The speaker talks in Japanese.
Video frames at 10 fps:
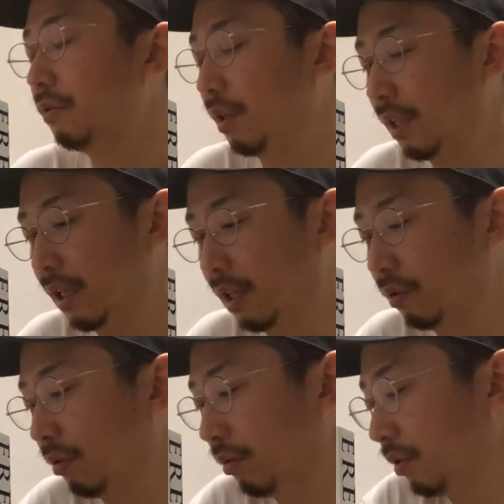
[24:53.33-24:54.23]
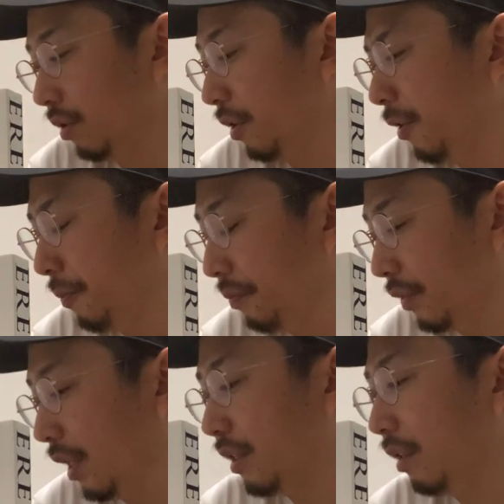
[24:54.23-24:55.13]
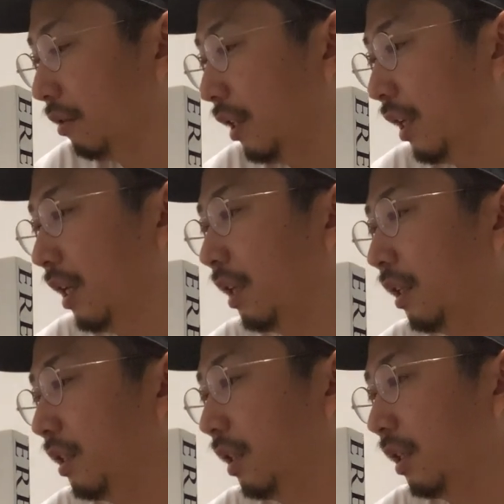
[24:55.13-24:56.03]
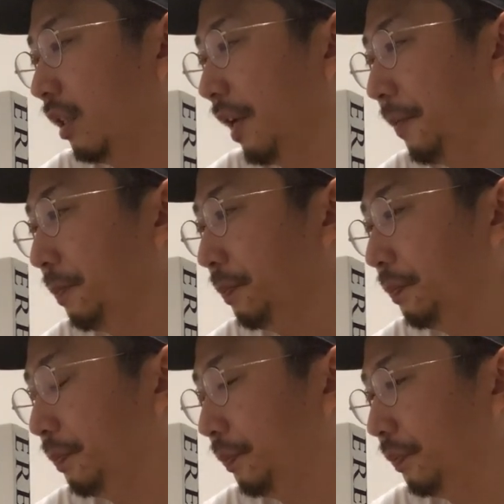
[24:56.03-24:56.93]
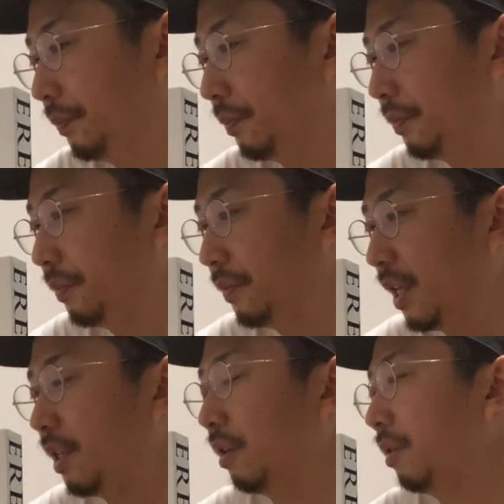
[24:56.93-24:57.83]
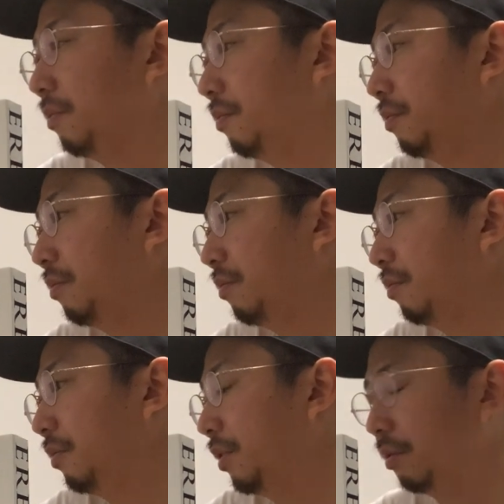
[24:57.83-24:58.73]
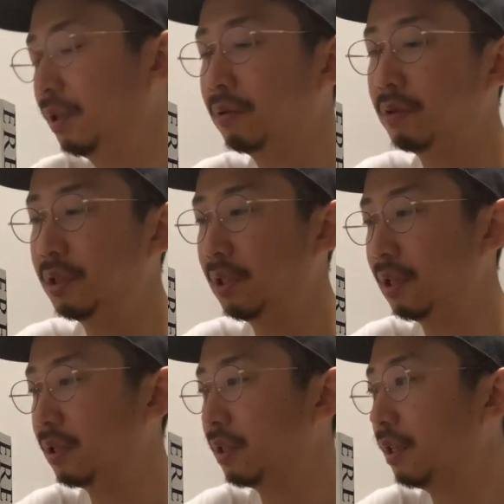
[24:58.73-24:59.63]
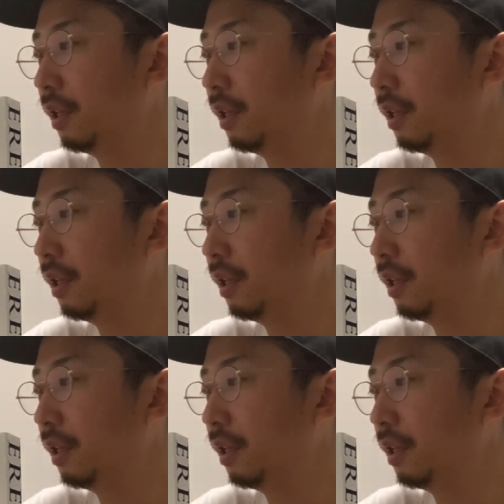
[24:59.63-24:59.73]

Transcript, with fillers: はね、あの、原作にない話なんで、ぜひ、読んでほしいです。